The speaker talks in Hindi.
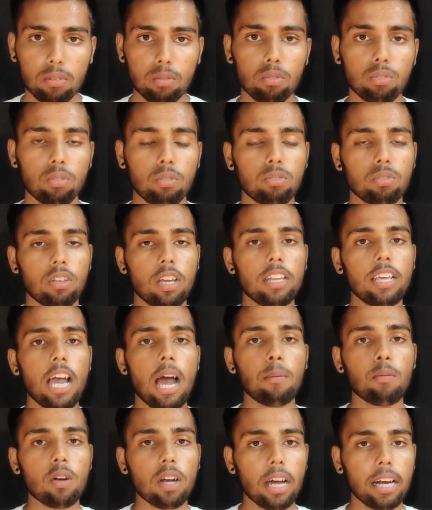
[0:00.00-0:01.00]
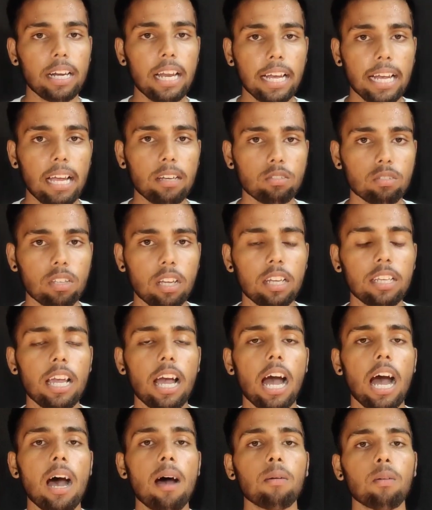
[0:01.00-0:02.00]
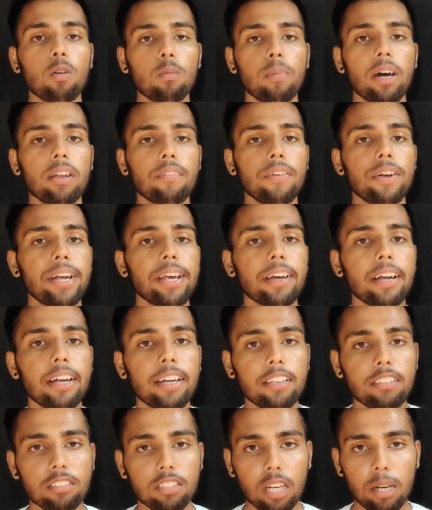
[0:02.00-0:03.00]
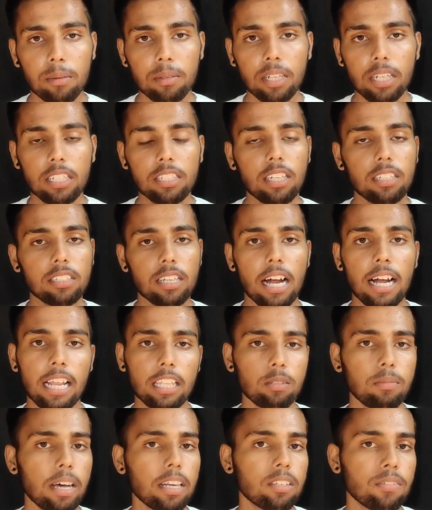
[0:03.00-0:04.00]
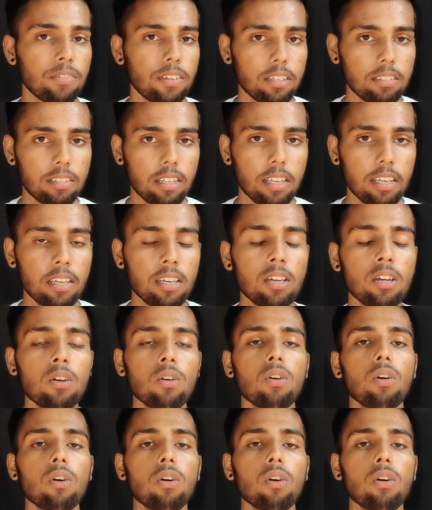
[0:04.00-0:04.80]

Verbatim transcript: दोस्तों उसके लिए आपको करना क्या है उसके लिए आपको हमारी वीडियो के डिस्क्रिप्शन के नीचे जाना दोबारा फिर से